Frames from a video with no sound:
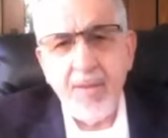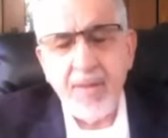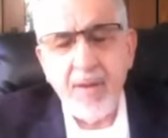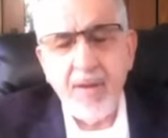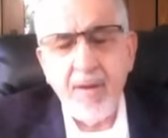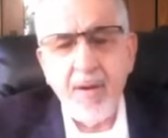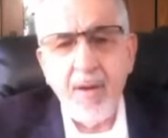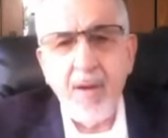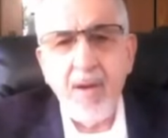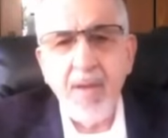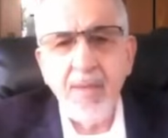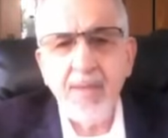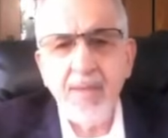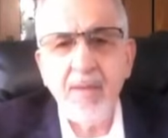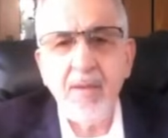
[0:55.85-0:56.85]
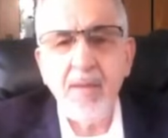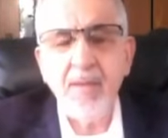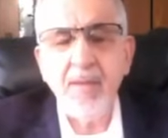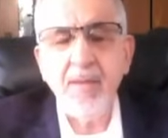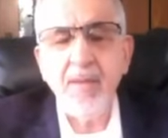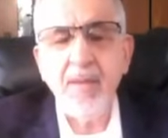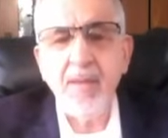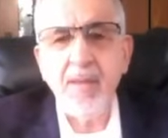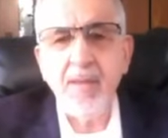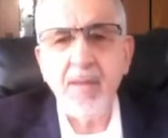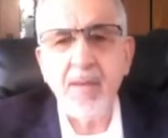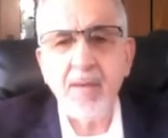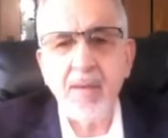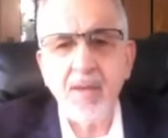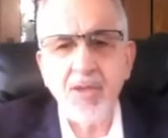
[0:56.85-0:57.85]
أثار أيضا
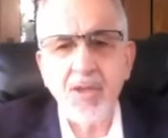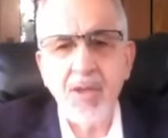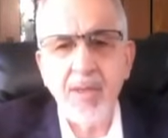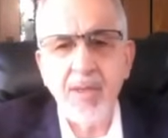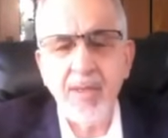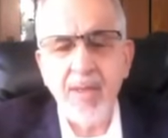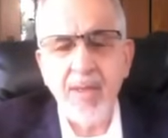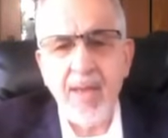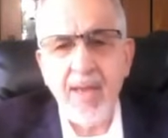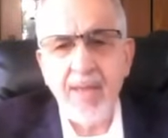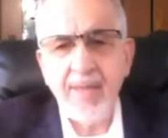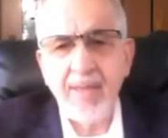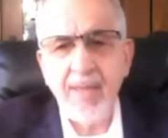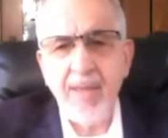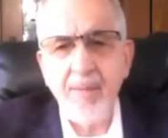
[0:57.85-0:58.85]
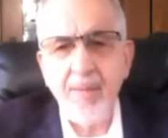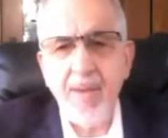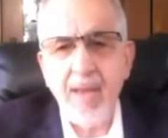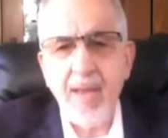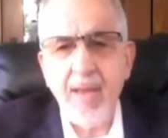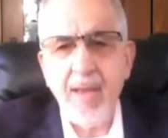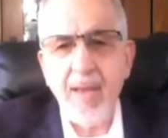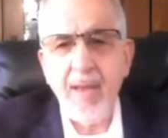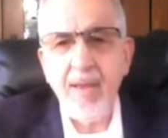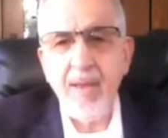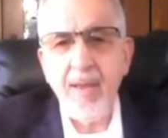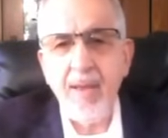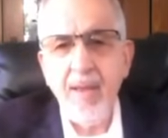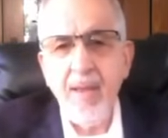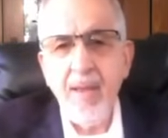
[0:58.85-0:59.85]
نقاشا حادا
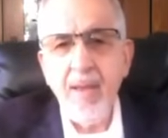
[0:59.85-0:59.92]
مع